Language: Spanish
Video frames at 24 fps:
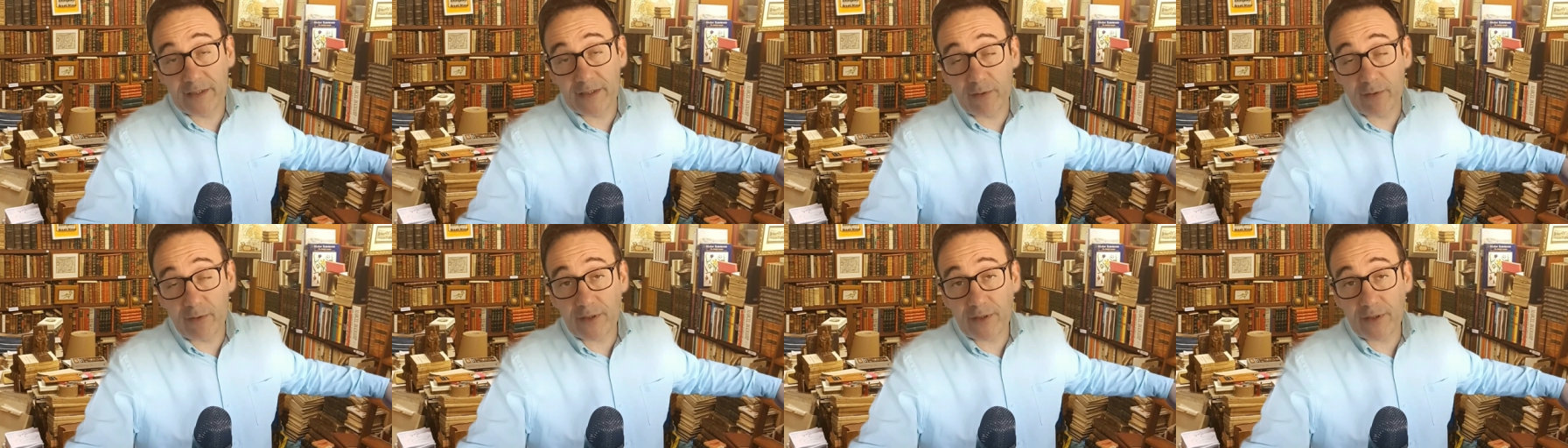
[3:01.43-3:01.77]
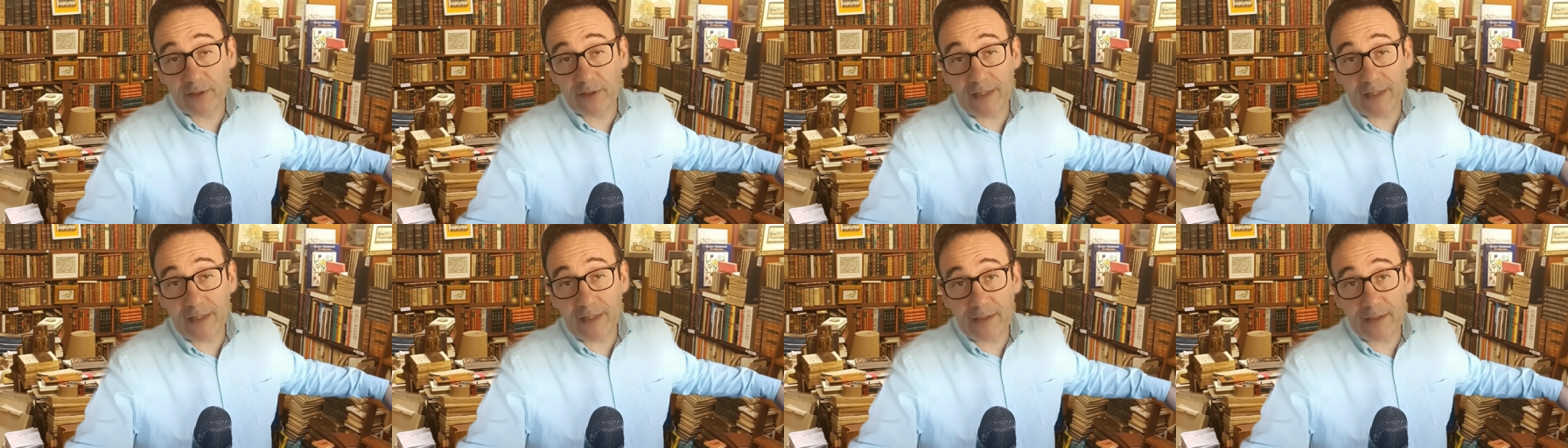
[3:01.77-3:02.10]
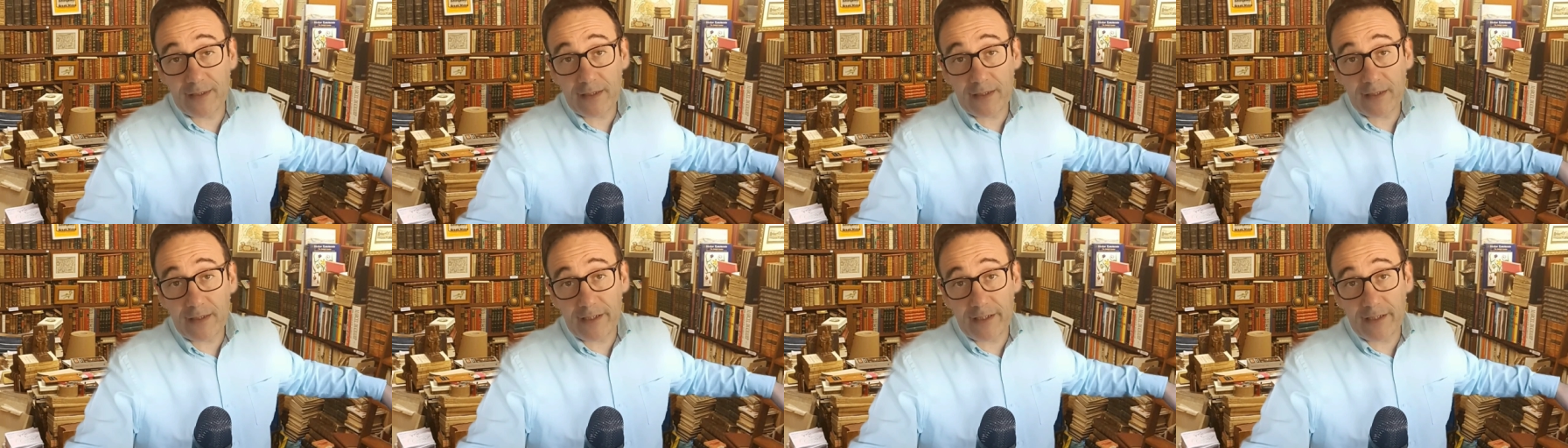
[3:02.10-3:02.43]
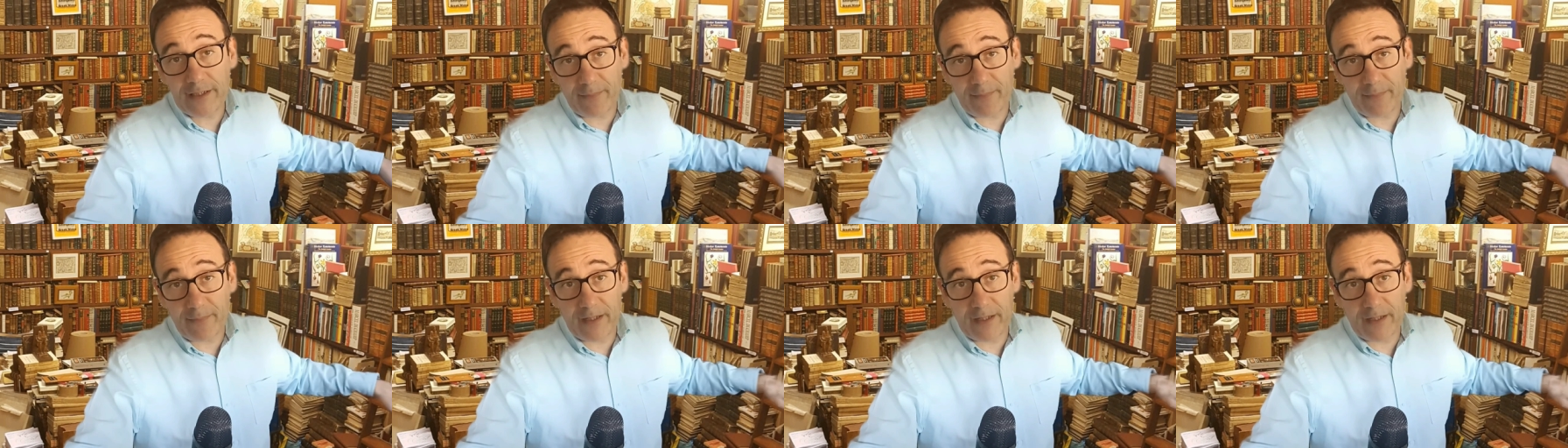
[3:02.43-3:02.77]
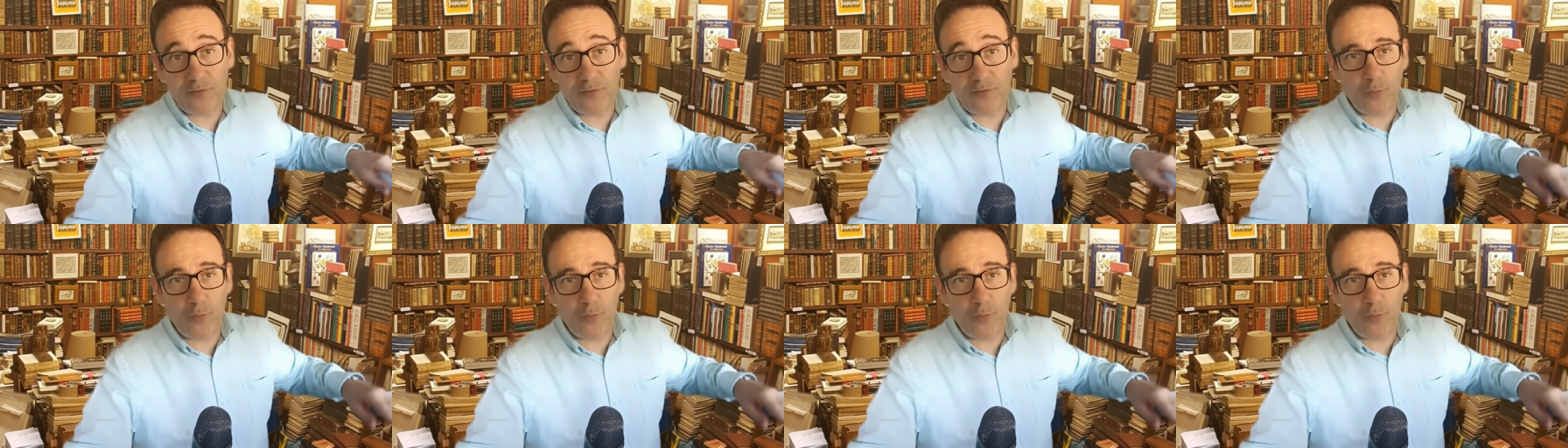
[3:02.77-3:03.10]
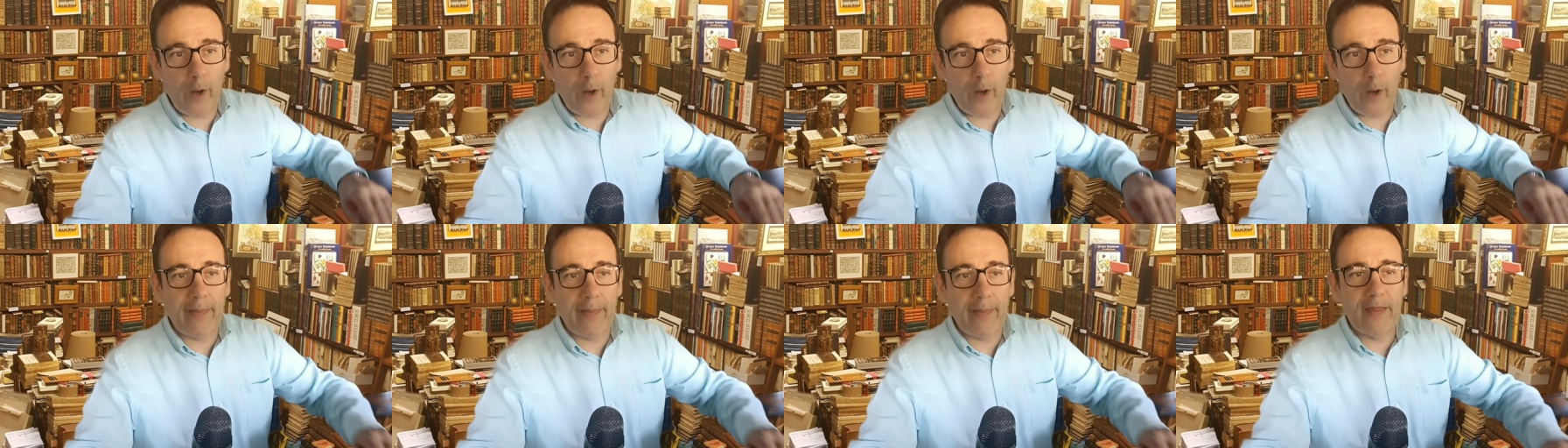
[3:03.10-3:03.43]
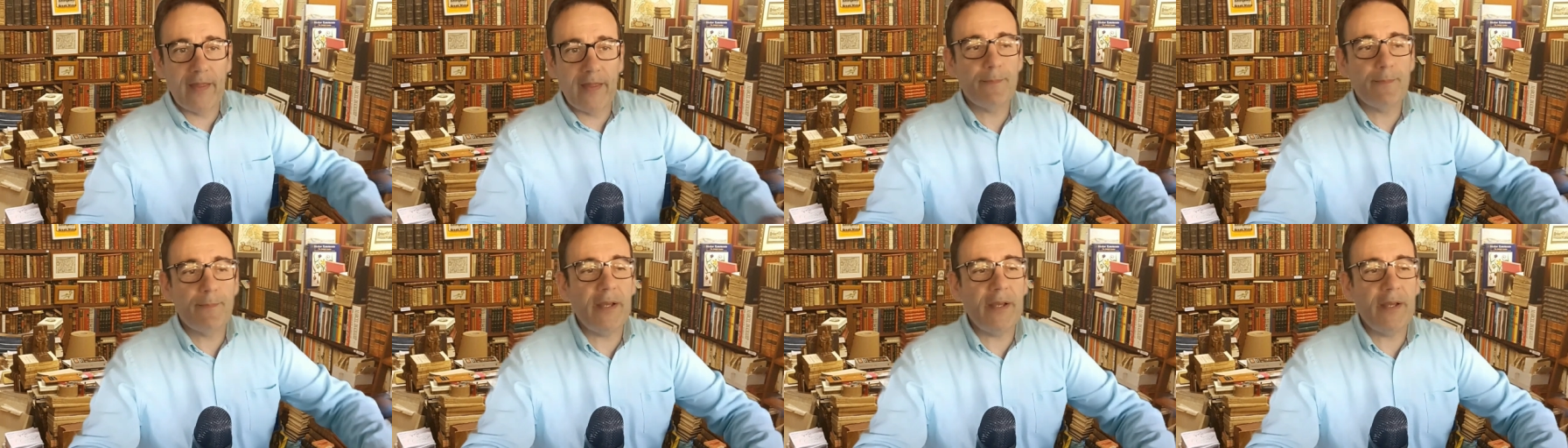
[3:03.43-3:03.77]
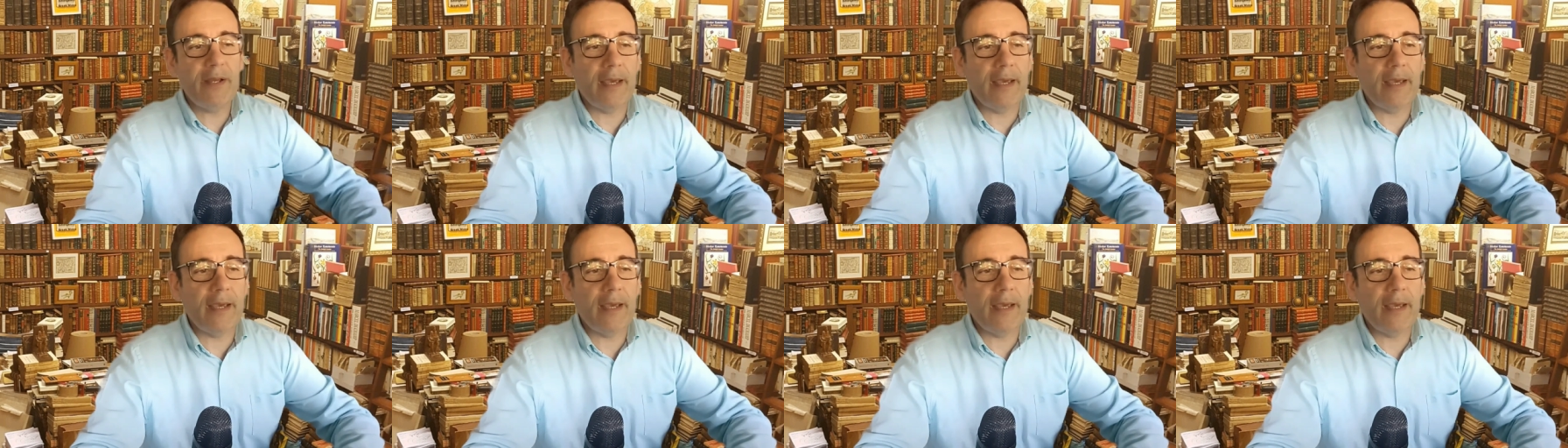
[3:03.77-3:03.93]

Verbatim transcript: delante, si llamáis fuera de España.